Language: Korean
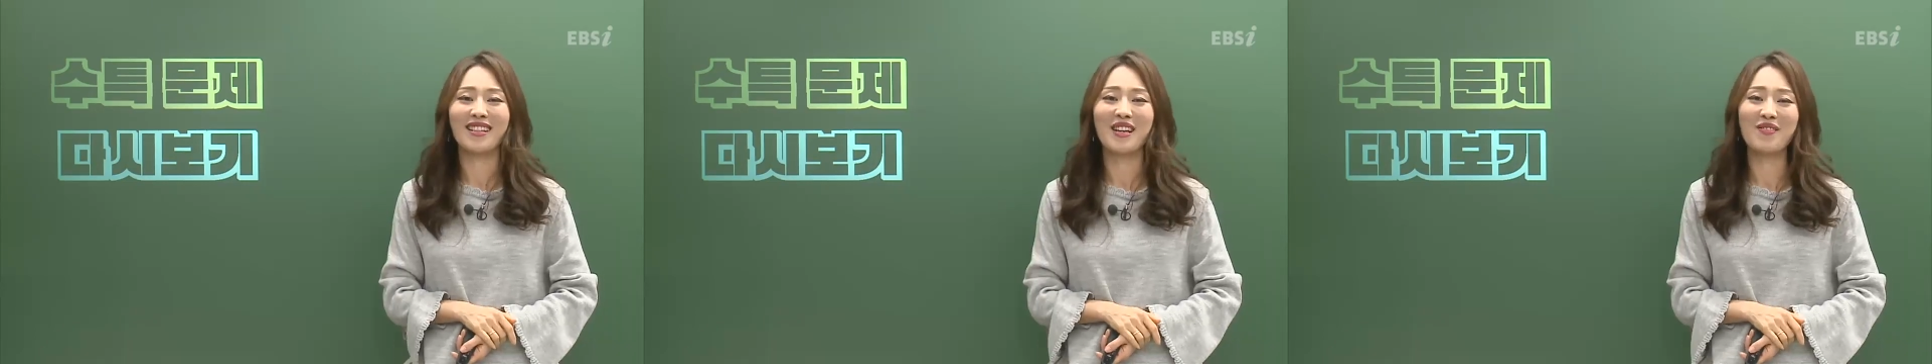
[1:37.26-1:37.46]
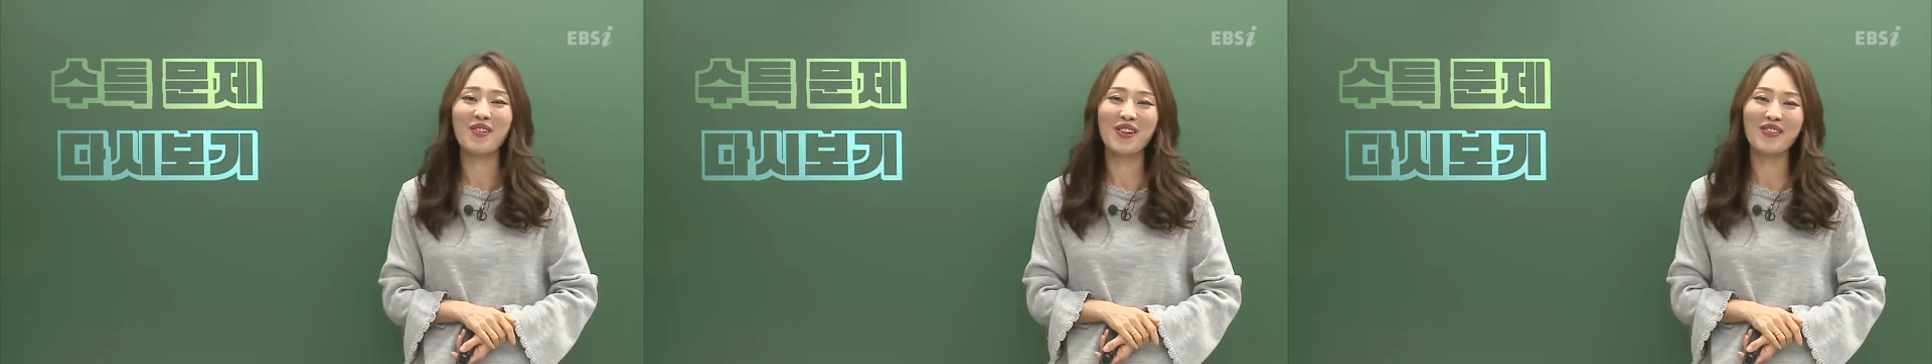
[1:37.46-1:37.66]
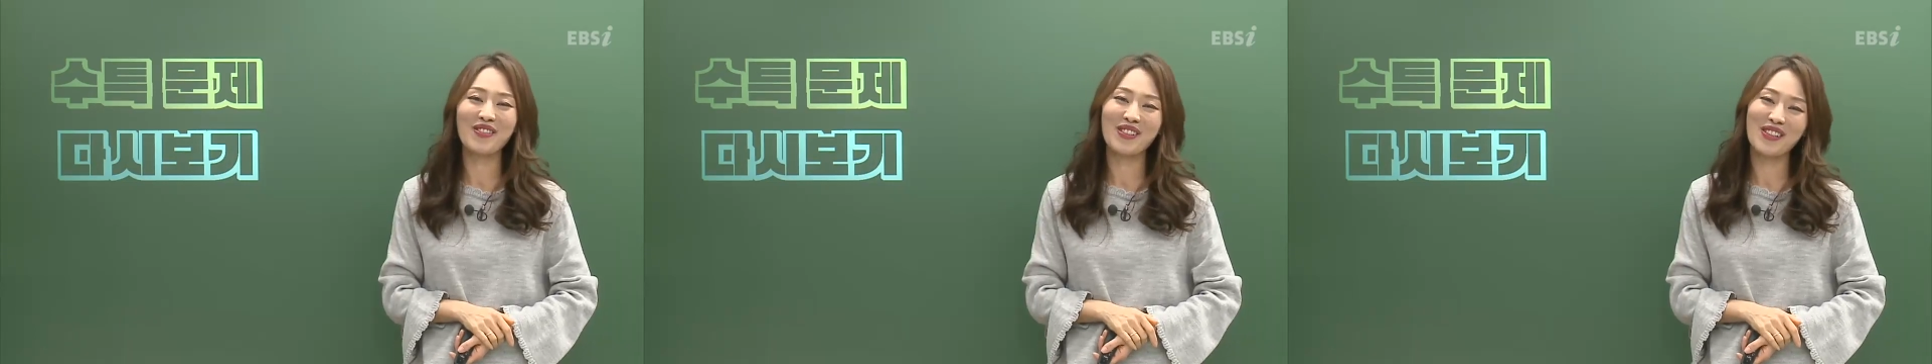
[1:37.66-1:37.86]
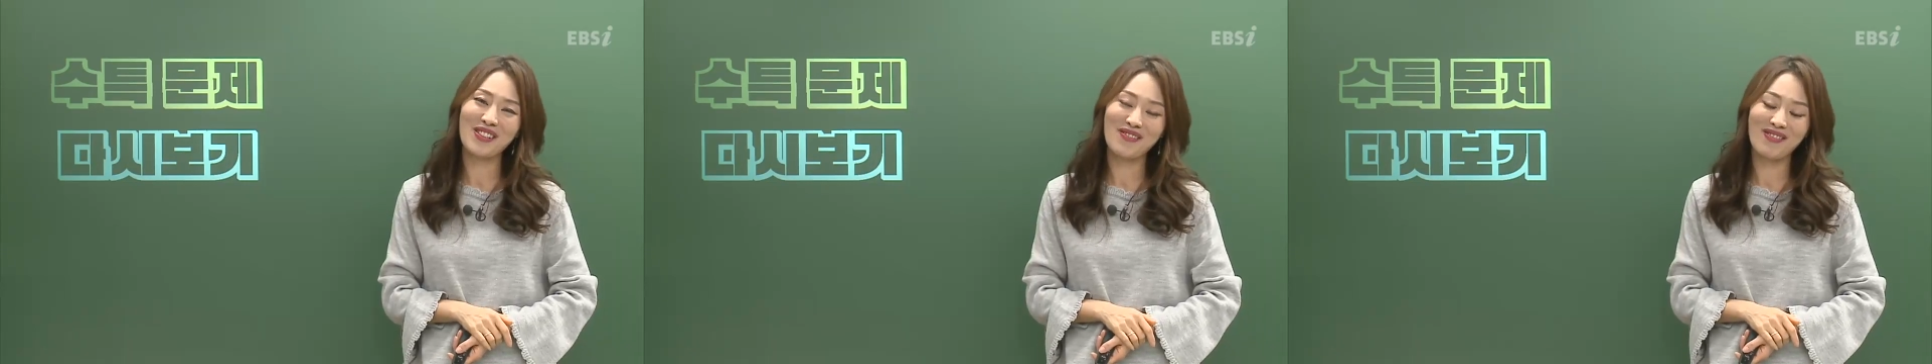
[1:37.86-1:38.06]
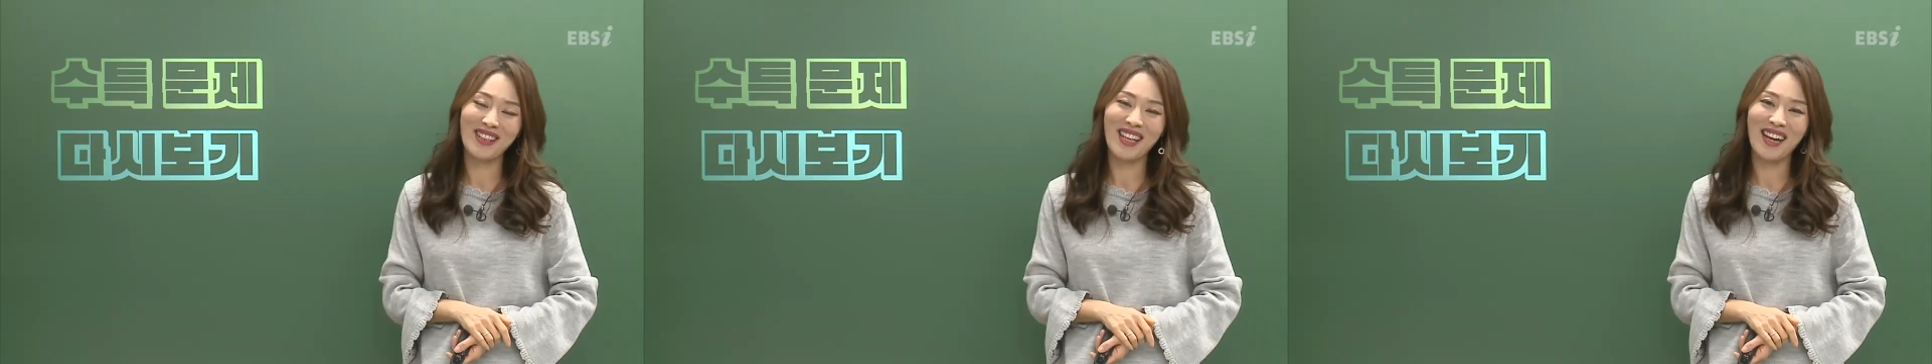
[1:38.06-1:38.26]
제목을
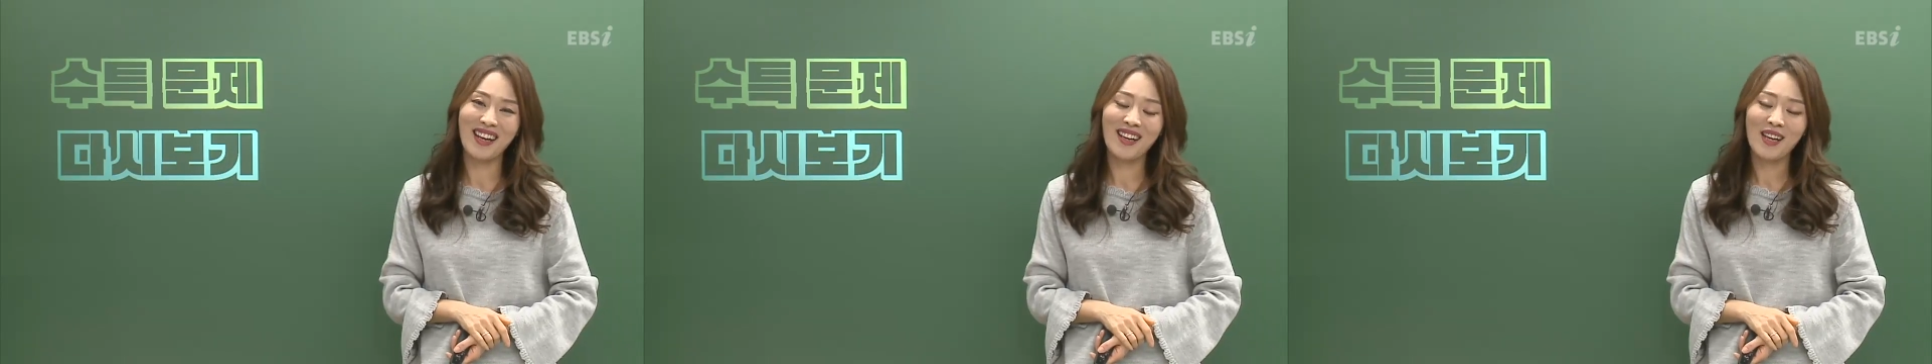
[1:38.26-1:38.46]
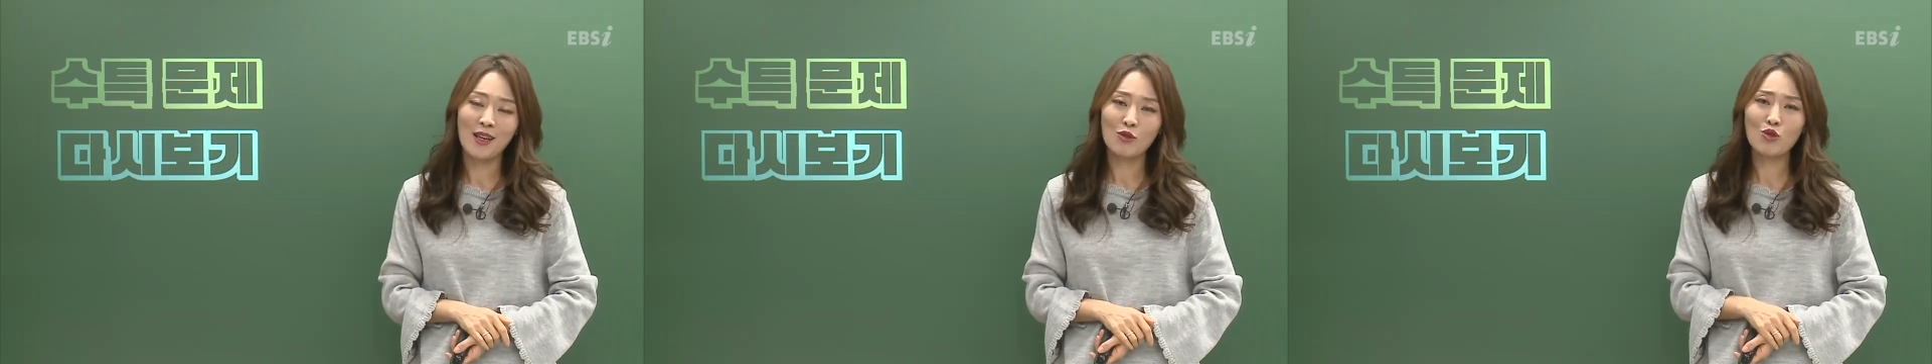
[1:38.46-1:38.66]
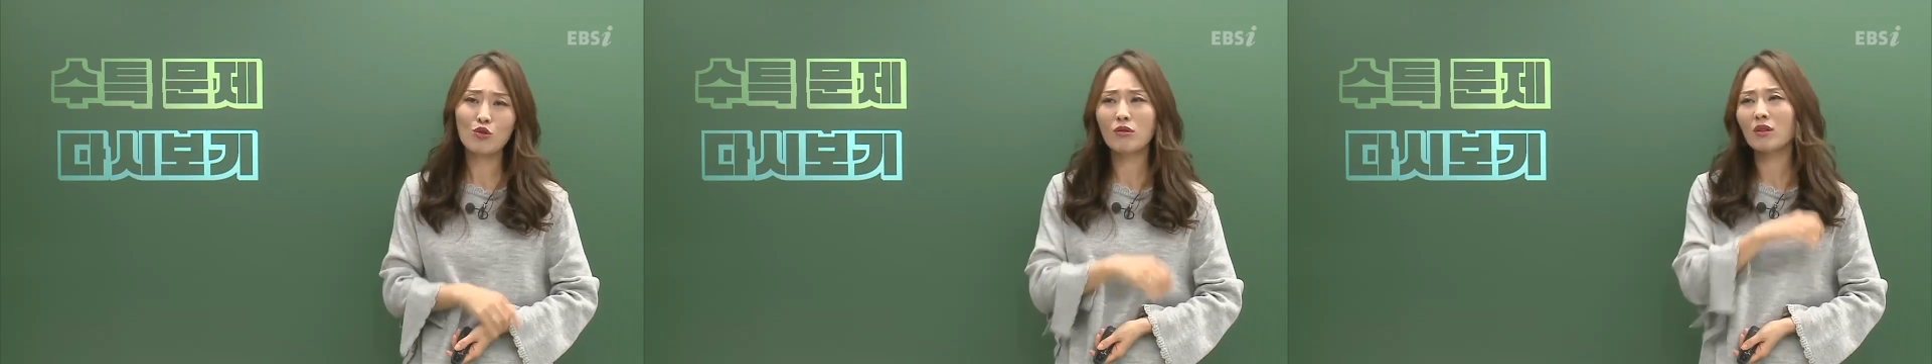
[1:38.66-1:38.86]
붙였습니다. 수능